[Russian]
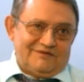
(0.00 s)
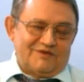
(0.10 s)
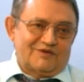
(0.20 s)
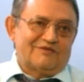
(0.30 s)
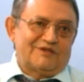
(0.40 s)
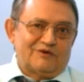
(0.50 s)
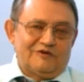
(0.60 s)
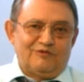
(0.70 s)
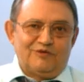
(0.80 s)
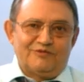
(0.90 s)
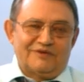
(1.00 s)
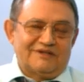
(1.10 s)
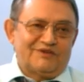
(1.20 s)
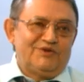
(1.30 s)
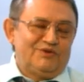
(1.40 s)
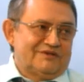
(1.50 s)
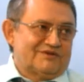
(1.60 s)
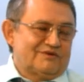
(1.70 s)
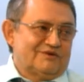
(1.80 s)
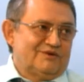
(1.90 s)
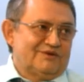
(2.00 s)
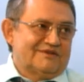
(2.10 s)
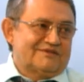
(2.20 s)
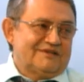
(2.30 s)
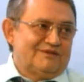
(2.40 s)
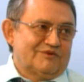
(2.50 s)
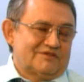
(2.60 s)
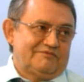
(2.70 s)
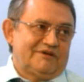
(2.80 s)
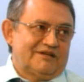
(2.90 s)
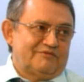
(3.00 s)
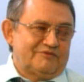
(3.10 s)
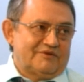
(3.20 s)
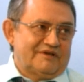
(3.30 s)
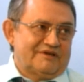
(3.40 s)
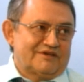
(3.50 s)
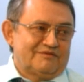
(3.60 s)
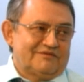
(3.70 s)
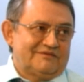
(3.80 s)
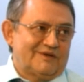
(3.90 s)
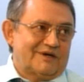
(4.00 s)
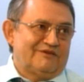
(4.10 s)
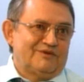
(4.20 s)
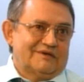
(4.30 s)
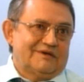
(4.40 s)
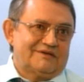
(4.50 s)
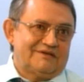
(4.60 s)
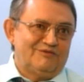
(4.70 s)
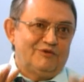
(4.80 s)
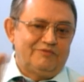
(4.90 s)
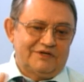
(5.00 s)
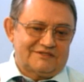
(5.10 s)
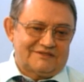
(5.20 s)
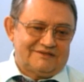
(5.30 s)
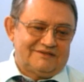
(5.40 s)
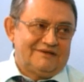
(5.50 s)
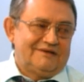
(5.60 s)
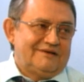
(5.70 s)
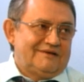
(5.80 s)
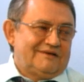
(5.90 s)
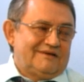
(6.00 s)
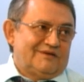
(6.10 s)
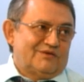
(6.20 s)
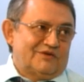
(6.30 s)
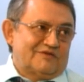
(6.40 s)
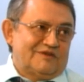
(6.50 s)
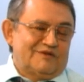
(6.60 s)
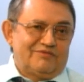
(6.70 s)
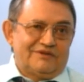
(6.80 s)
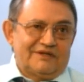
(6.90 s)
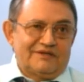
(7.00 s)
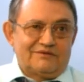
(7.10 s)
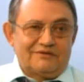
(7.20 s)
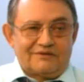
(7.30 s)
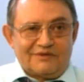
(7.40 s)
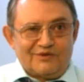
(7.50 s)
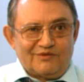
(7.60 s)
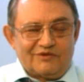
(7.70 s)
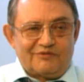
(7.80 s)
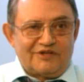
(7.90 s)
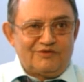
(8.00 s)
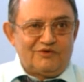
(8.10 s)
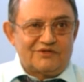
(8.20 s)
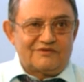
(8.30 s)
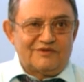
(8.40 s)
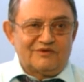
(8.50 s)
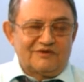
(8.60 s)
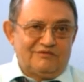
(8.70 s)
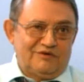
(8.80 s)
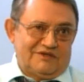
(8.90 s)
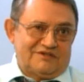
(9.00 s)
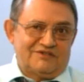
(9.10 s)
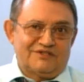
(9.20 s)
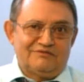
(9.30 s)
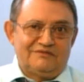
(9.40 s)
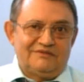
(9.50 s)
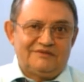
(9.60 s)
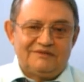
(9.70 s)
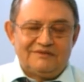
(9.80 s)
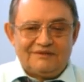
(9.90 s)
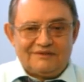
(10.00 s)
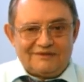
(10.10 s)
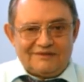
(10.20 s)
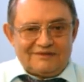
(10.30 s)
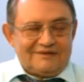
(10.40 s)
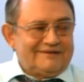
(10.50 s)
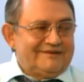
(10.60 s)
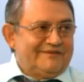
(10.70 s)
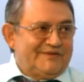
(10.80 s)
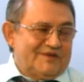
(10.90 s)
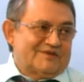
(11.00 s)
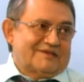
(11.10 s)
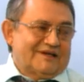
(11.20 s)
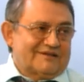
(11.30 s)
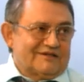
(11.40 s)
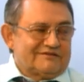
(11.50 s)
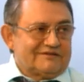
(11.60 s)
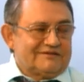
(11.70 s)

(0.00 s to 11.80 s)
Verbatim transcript: со 2 будем говорить, июня всего года он стал муниципальным предприятием, равно как и МУПЭС. То есть в этом плане тут, я думаю, тут преимуществ намного больше, чем недостатков.